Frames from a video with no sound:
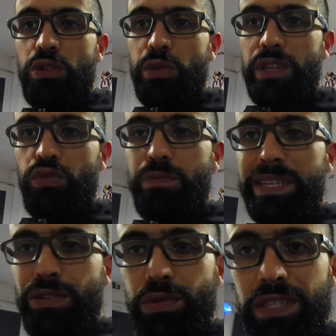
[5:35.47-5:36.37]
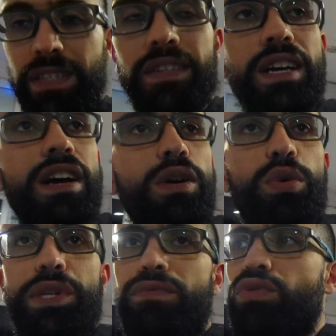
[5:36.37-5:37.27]
au niveau de mes glucides,
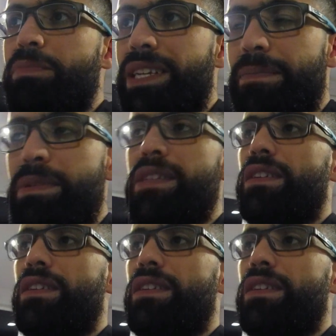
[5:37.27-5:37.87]
au niveau de mes lipides